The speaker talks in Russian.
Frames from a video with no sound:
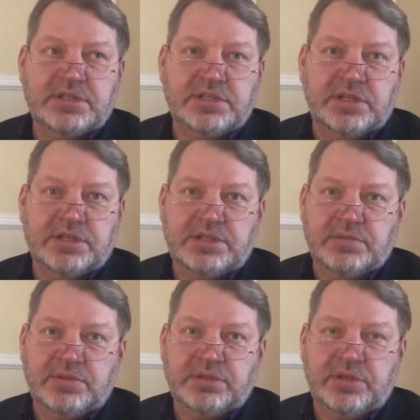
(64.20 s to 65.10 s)
сделать с
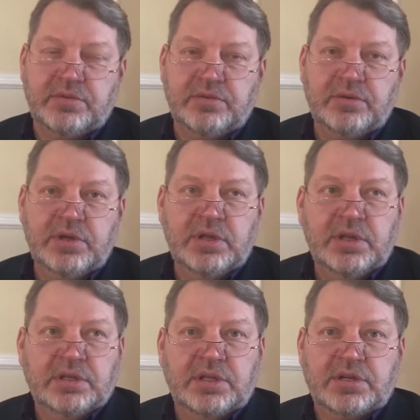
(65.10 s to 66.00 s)
ним интервью.
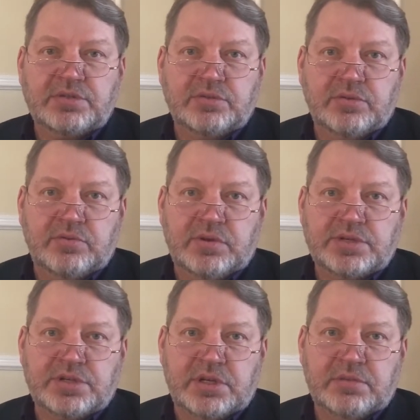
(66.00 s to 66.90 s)
Так что,
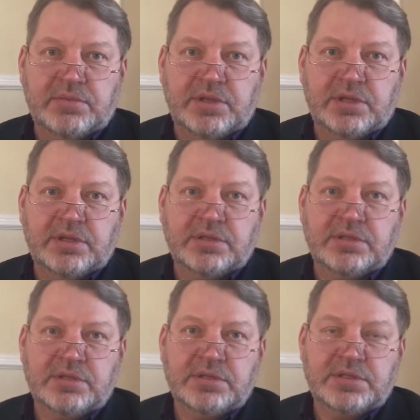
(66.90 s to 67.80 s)
уважаемые
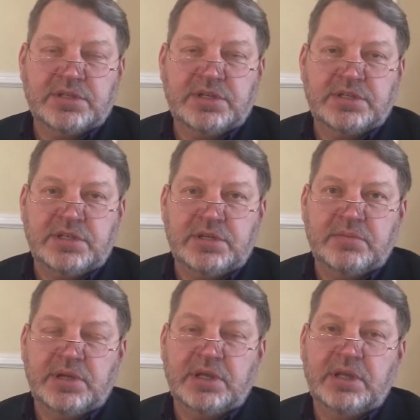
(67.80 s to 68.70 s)
зрители
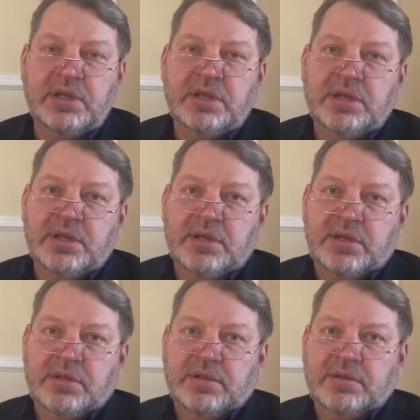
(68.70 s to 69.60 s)
мои,
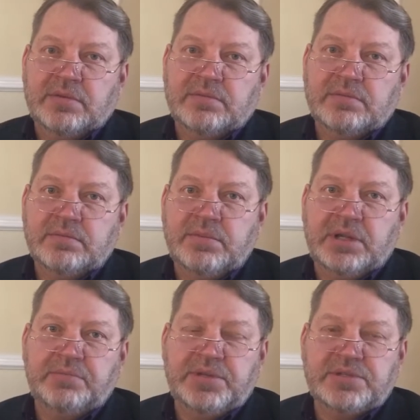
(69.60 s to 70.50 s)

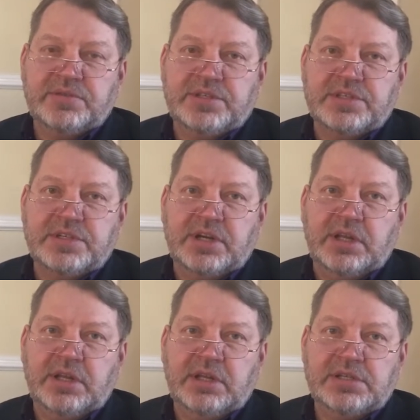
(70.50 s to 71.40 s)
подписывайтесь на
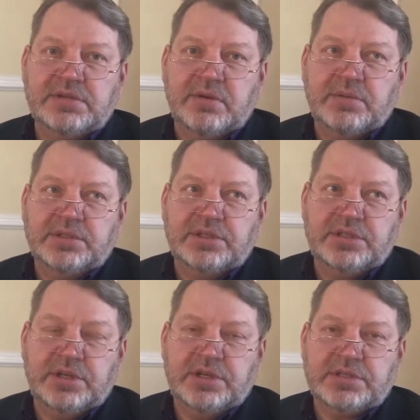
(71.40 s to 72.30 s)
канал, если вам это
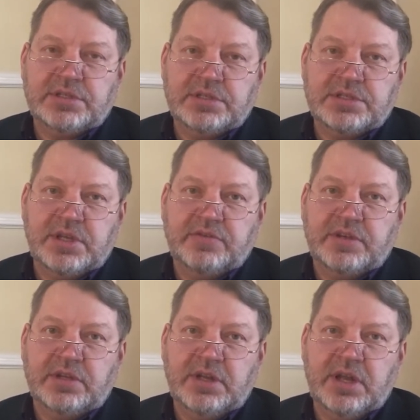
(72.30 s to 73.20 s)
интересно.
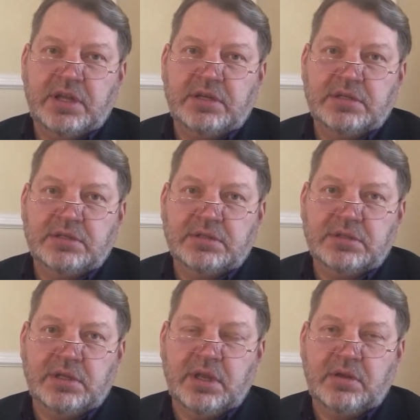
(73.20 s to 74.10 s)
Ставьте лайк,
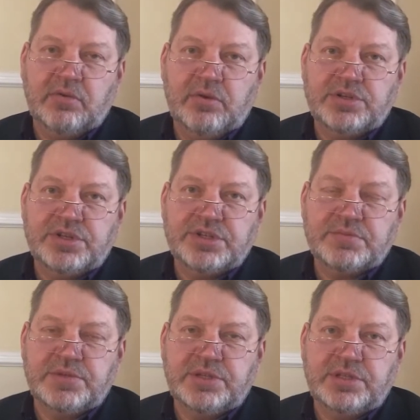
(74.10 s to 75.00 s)
колокольчик
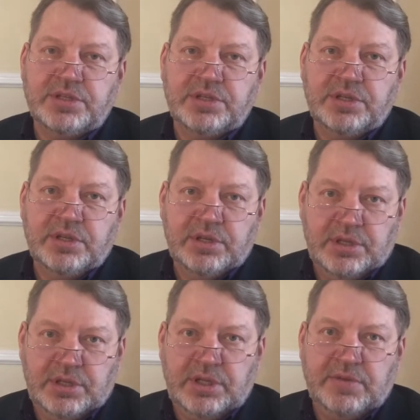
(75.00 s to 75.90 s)
жмите.
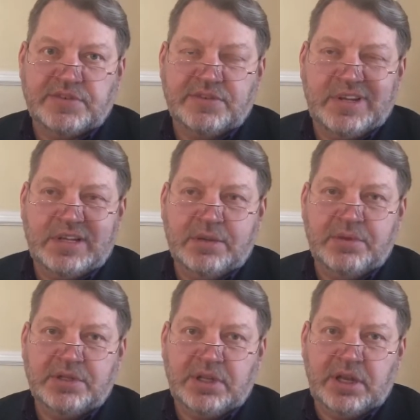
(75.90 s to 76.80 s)
И в своих
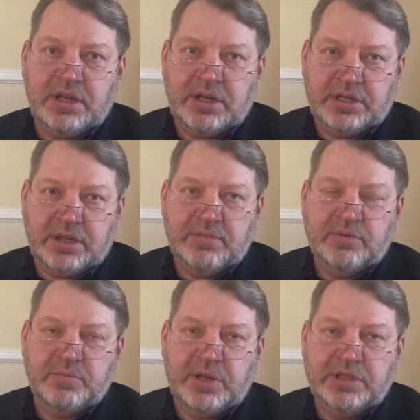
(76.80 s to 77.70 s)
комментариях, хотя бы
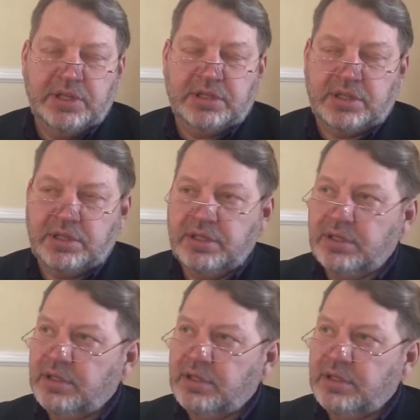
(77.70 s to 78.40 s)
вот под этой